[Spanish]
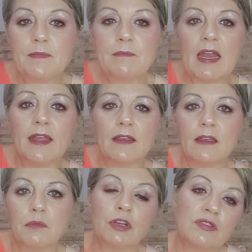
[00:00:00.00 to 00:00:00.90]
¿vale?
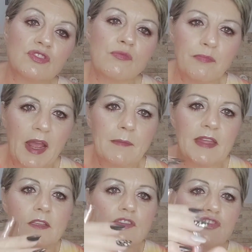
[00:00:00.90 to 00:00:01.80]
bueno, esto es un
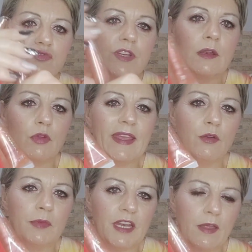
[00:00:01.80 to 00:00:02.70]
primer y esto es un
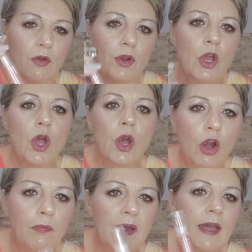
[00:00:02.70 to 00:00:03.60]
iluminador.
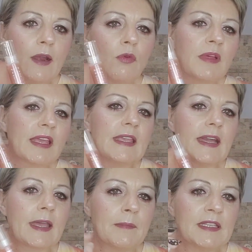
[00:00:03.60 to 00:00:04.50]
O para algún
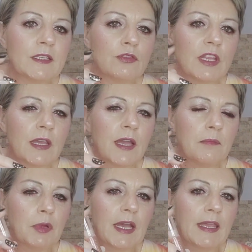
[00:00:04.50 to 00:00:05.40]
maquillaje mate que
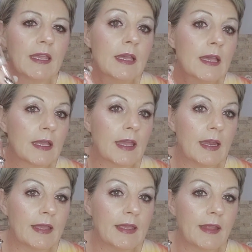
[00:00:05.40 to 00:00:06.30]
tenga por ahí que
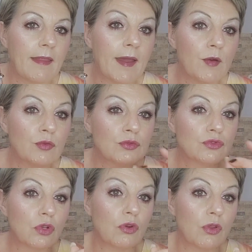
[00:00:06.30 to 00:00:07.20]
le quiera dar un,
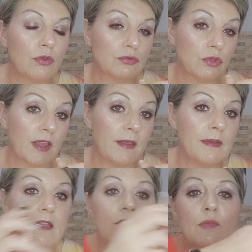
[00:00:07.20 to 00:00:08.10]
toco de, un toque de
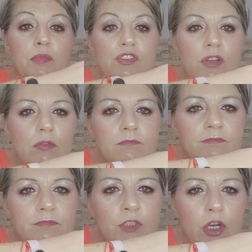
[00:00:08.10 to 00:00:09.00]
brillo, pues
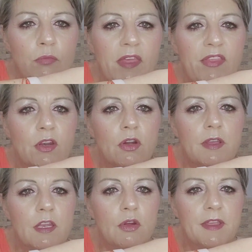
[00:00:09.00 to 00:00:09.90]
mm, lo
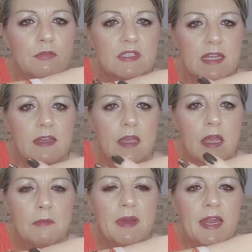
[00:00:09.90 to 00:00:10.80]
mezclo y lo voy a usar
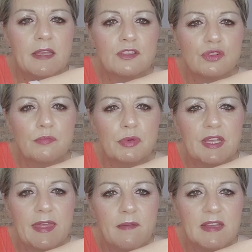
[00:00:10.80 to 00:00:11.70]
para eso.
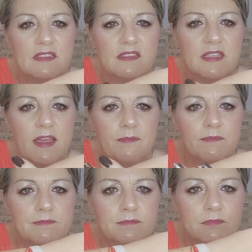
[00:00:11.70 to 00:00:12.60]
Porque además es que...
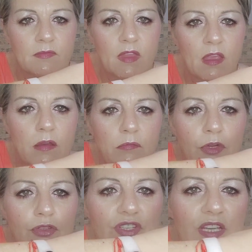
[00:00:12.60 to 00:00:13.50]
Mm,
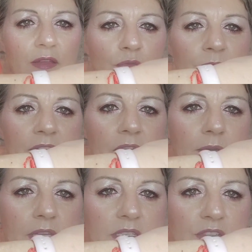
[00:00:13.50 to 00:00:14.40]
bueno, sí que ilumina, la
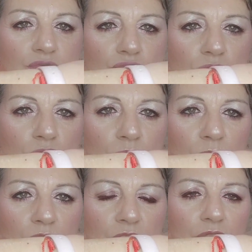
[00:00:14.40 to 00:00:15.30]
verdad es que es un tono muy
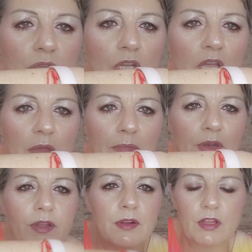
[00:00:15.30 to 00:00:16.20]
bonito,
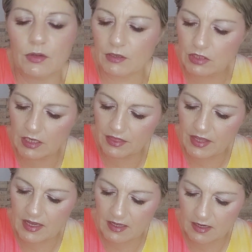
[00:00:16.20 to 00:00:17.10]
pero creo que lo voy a
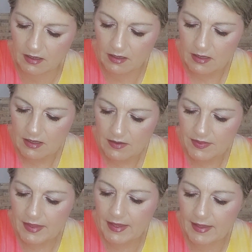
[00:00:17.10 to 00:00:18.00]
utilizar
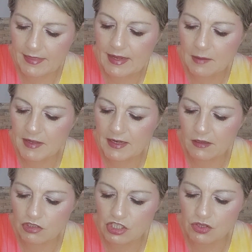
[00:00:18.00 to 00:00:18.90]
de, la
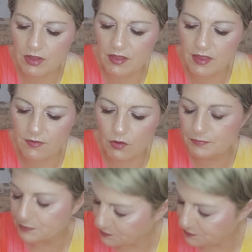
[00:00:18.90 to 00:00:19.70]
manera que os estoy diciendo.